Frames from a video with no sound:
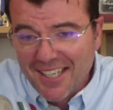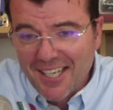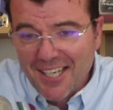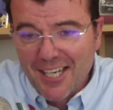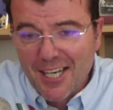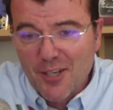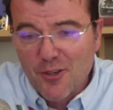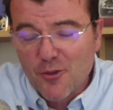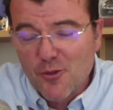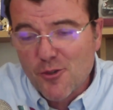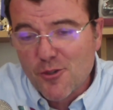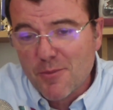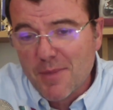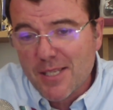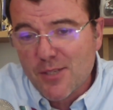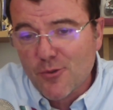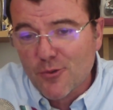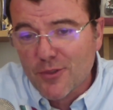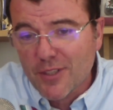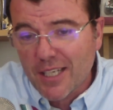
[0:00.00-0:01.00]
la
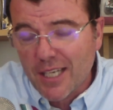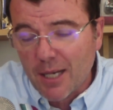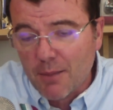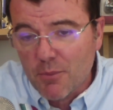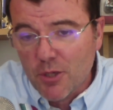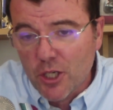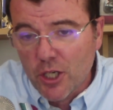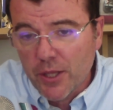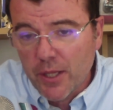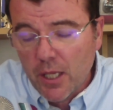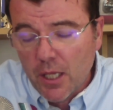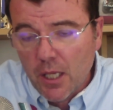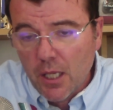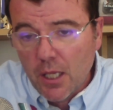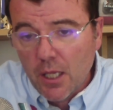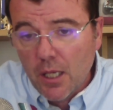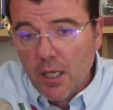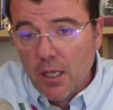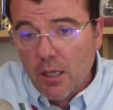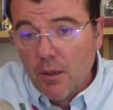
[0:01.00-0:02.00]
consommation de carbone.
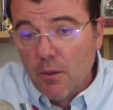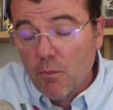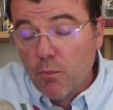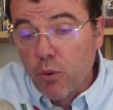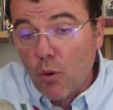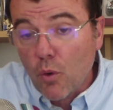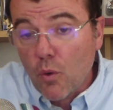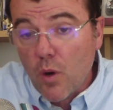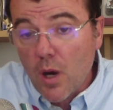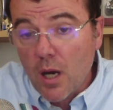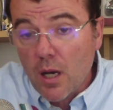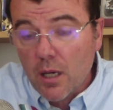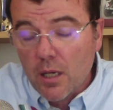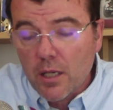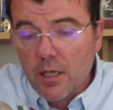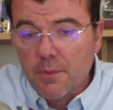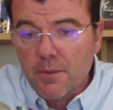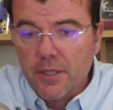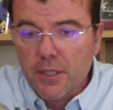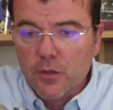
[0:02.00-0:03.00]
Pourquoi
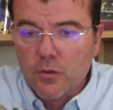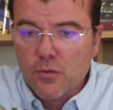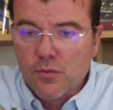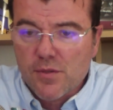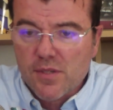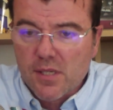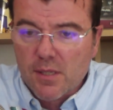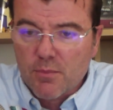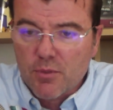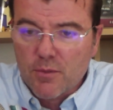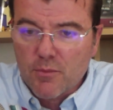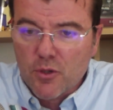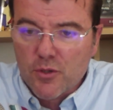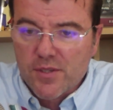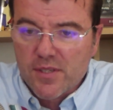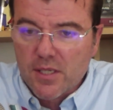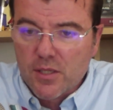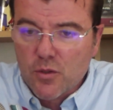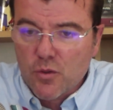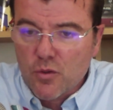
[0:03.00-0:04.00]
Eh bien tout simplement
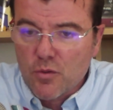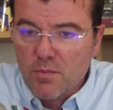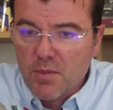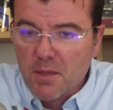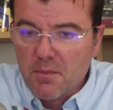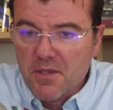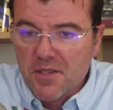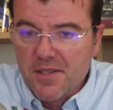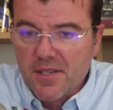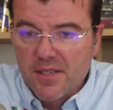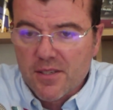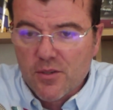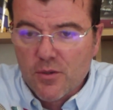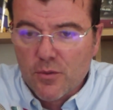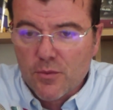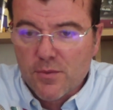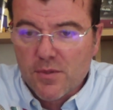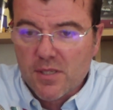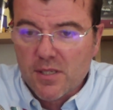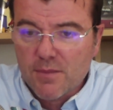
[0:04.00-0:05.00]
cette
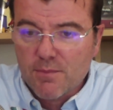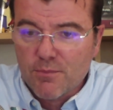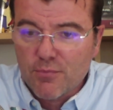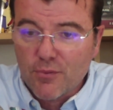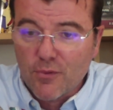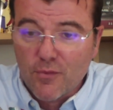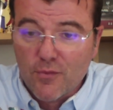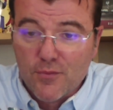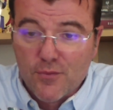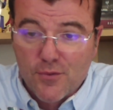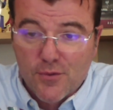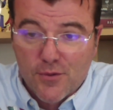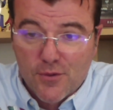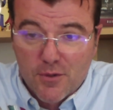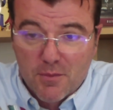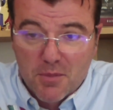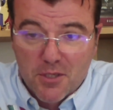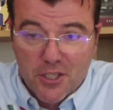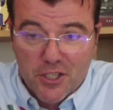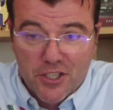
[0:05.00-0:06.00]
culpabilisation, c'est pour vous
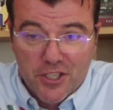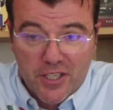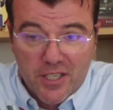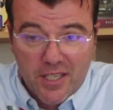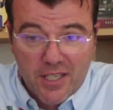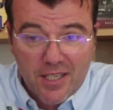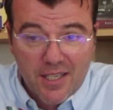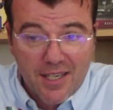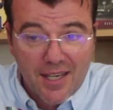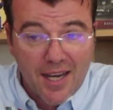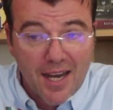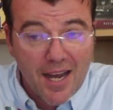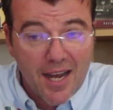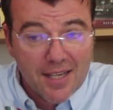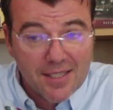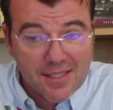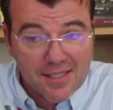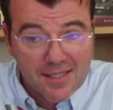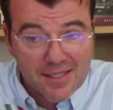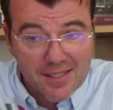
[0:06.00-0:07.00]
obliger à
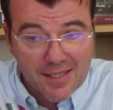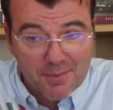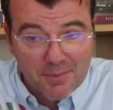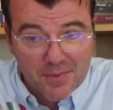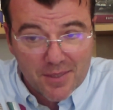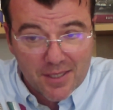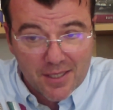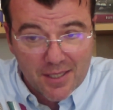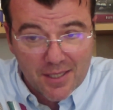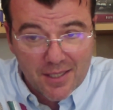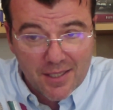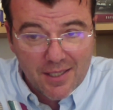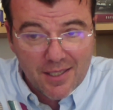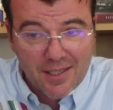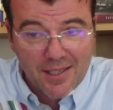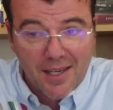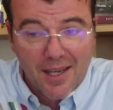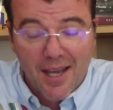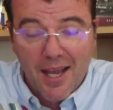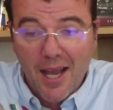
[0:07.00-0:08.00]

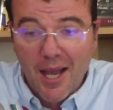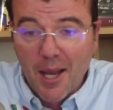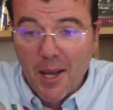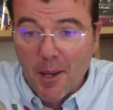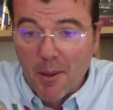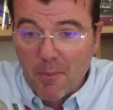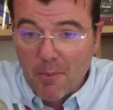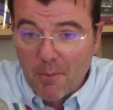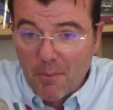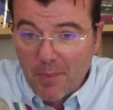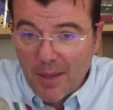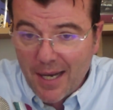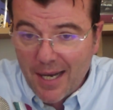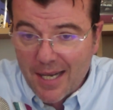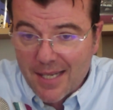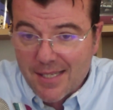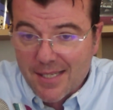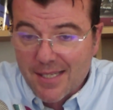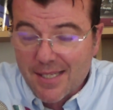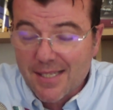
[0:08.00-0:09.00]
accepter un
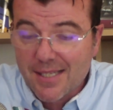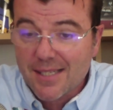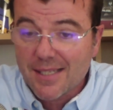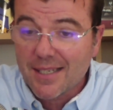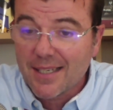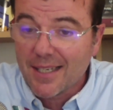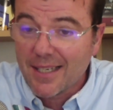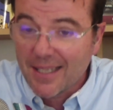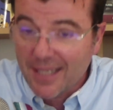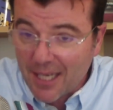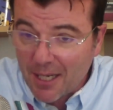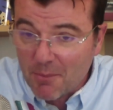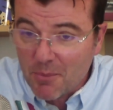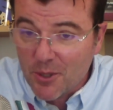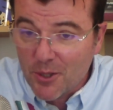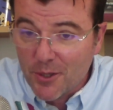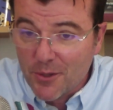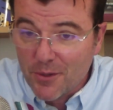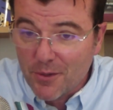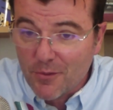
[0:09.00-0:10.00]
pass
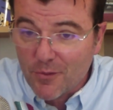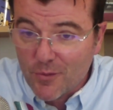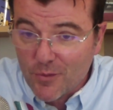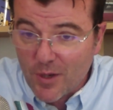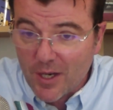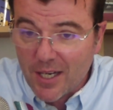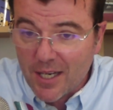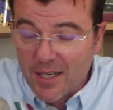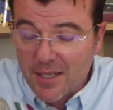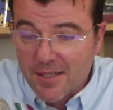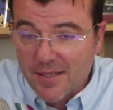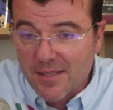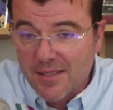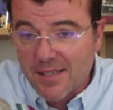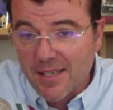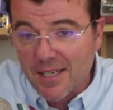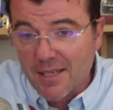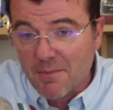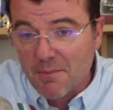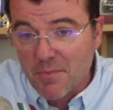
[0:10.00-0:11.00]
carbone. Voilà,
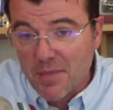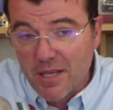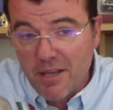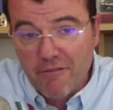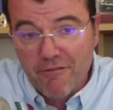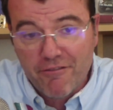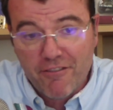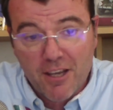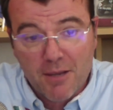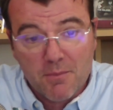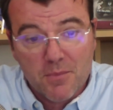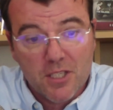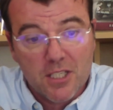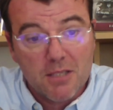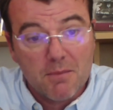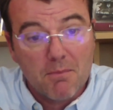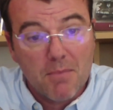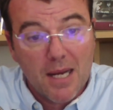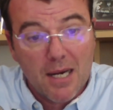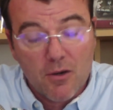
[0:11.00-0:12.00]
c'est BFM
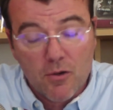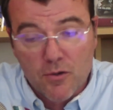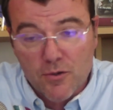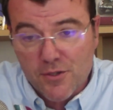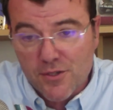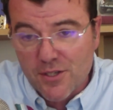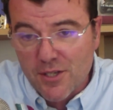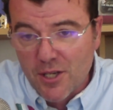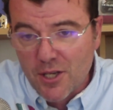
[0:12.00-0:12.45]
qui balance